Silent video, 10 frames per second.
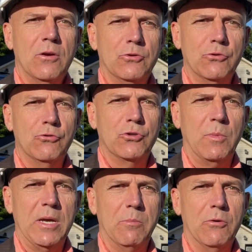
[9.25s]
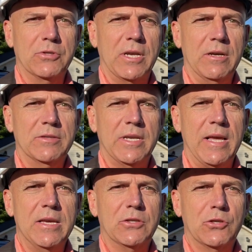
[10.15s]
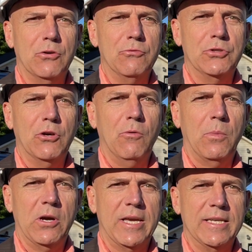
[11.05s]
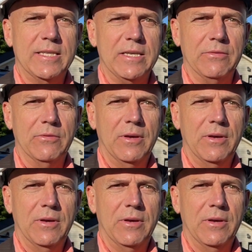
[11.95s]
jugement, bon sens et solutions progressives.